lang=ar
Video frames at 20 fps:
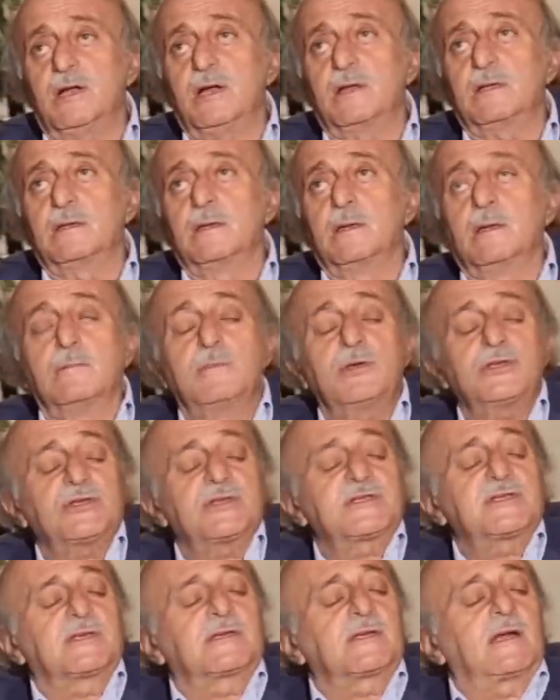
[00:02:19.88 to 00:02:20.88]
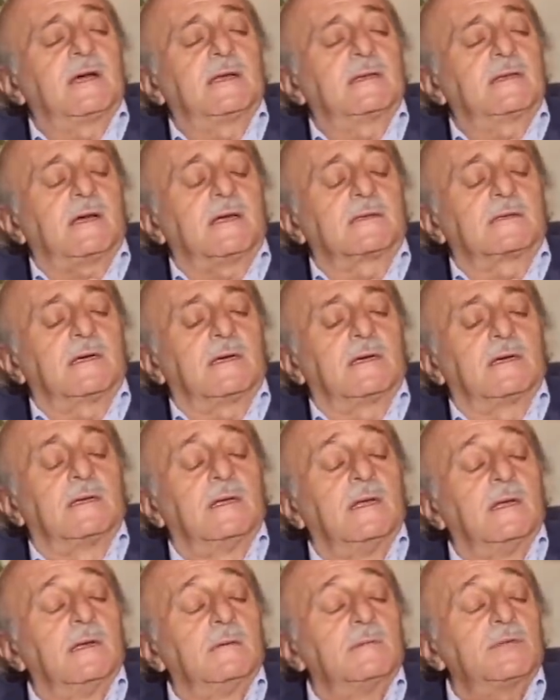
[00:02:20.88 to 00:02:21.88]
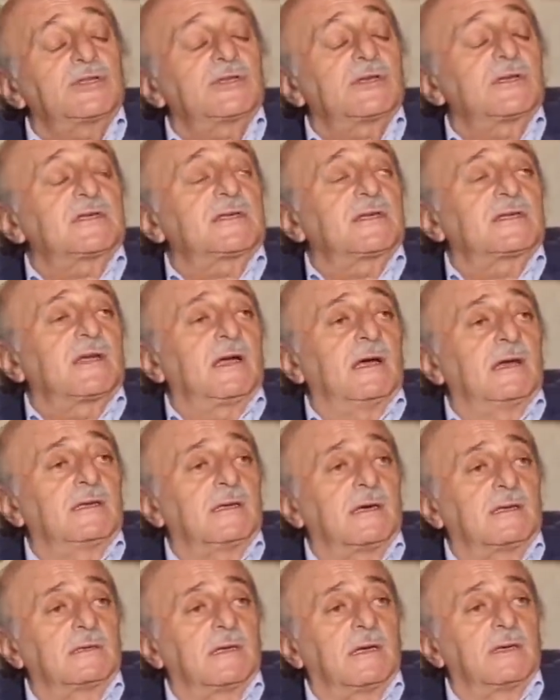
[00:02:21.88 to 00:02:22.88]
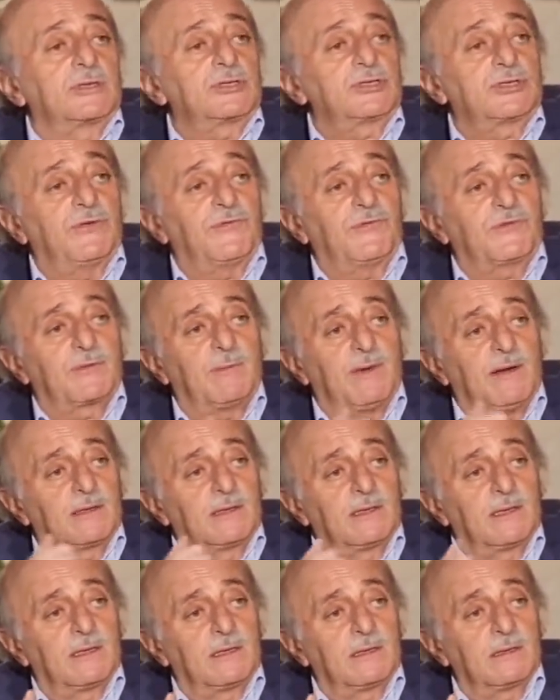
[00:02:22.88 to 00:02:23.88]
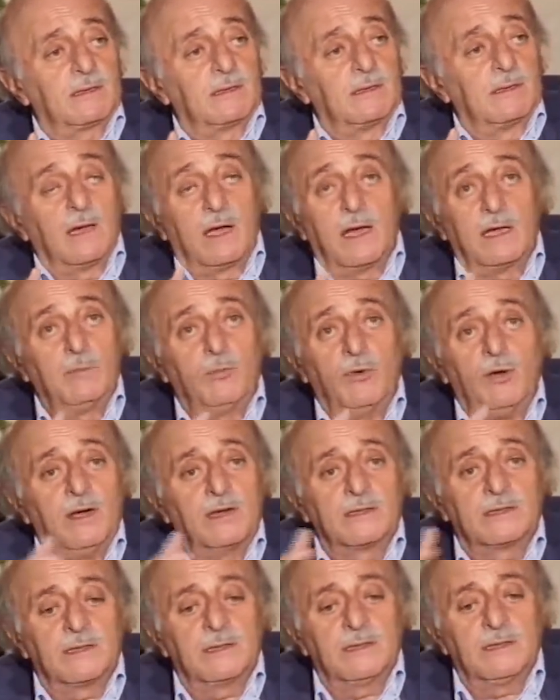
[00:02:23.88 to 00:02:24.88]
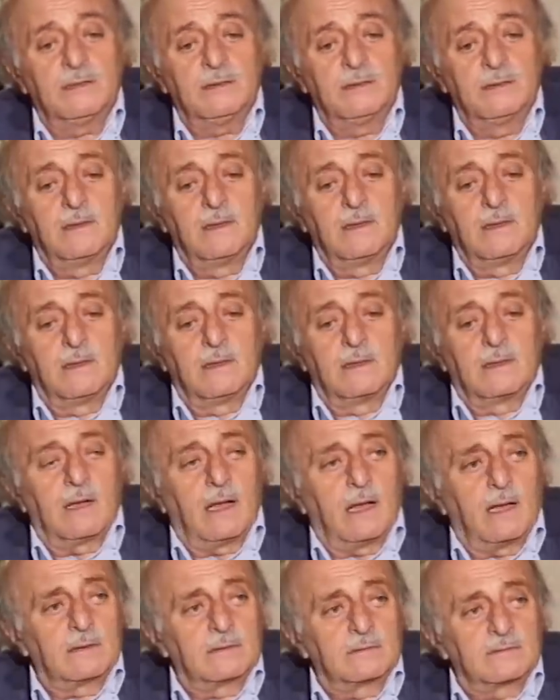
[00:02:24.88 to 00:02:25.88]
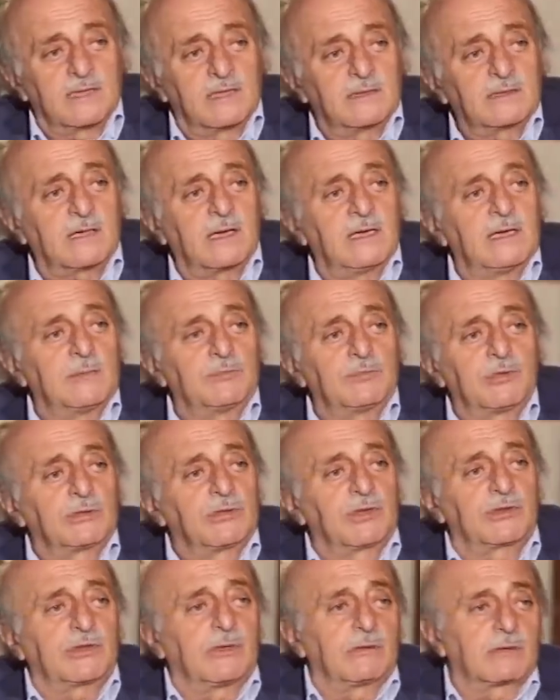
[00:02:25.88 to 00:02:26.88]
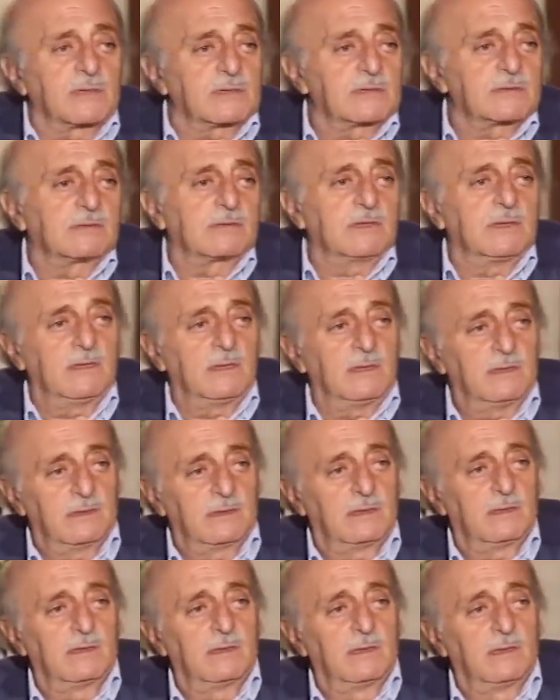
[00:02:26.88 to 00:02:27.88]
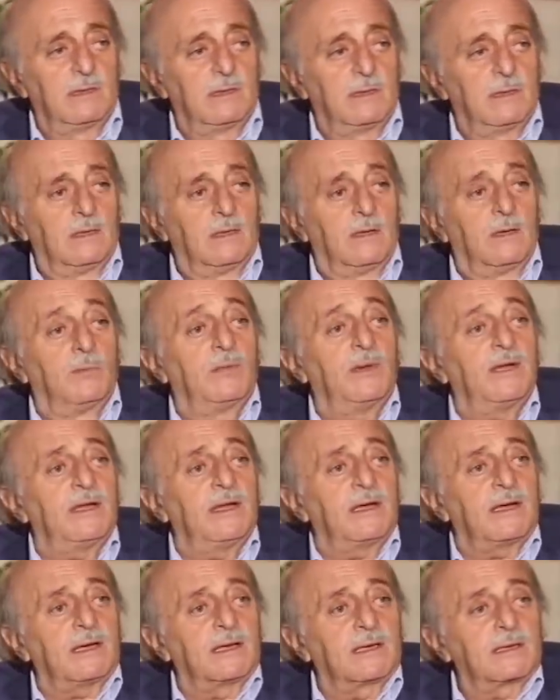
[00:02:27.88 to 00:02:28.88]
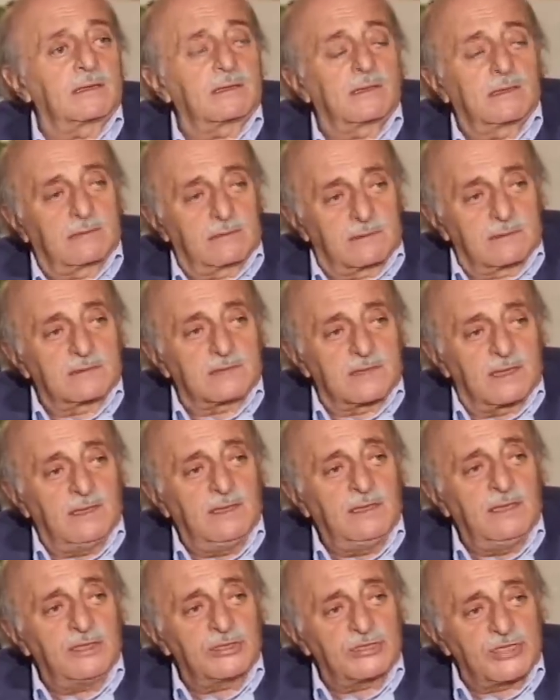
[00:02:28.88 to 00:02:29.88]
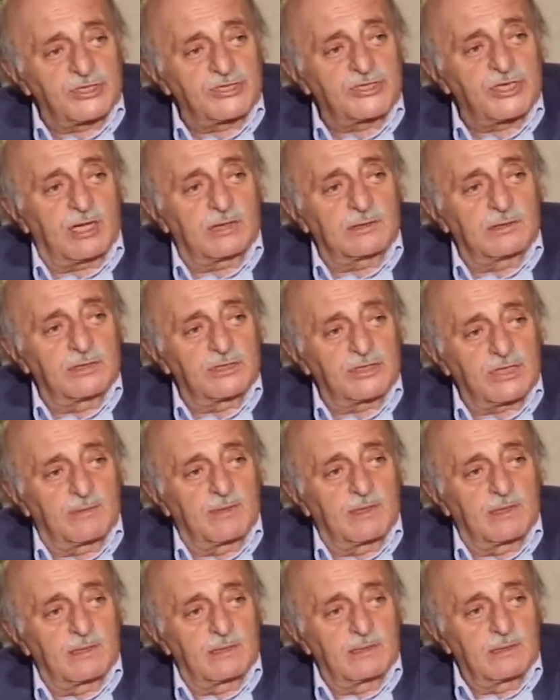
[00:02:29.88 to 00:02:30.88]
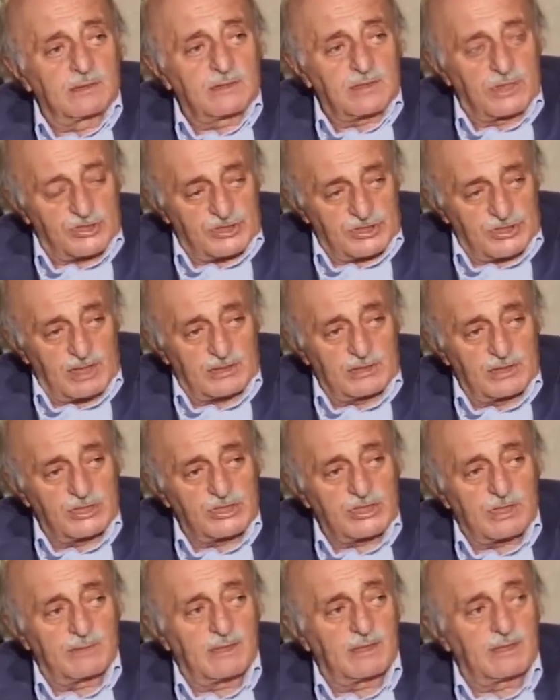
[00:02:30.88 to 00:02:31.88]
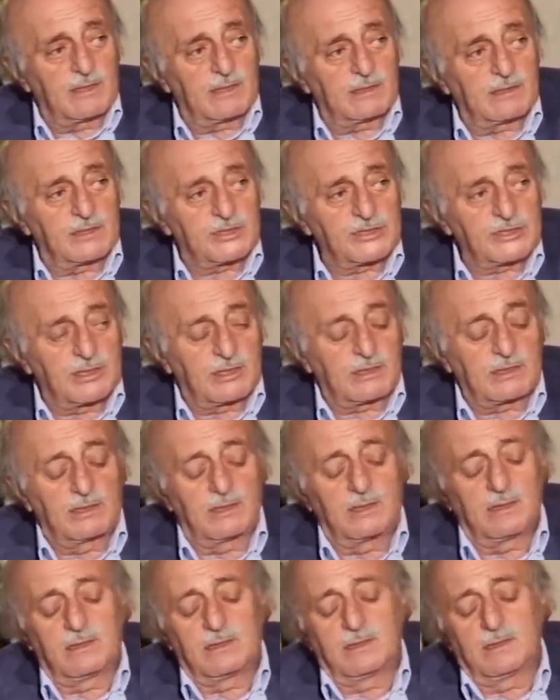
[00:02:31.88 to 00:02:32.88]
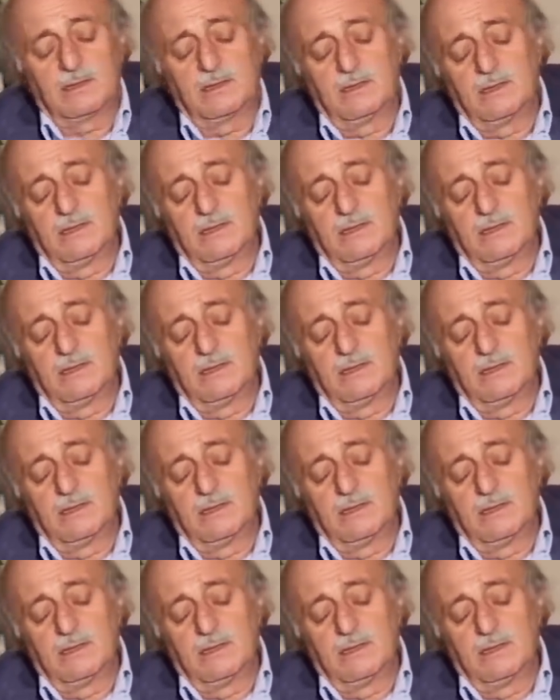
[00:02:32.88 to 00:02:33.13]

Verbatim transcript: دائما تعيد مش قصة قراءة خطأ مش قصة رهان خطأ شفت بعدين المعادلة تنقلب ضد الثورة السورية بالآخر صحيح شجعت الجبل شجعت الجبل هذا الشيخ